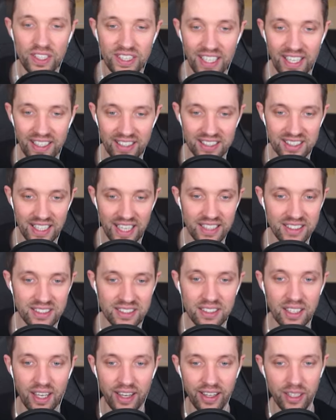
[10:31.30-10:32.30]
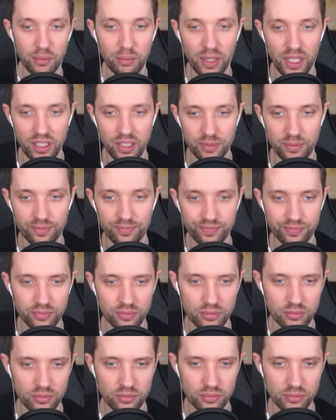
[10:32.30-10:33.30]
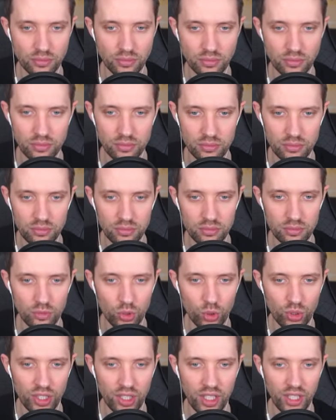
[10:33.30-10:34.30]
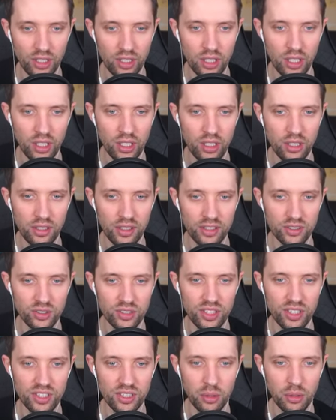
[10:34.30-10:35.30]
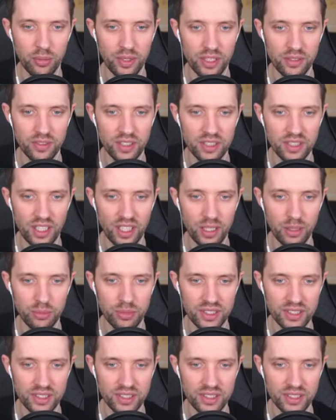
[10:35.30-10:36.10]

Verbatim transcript: wir jedes Essen einmal. Okay, dann sortiere ich mal mein Inventar ein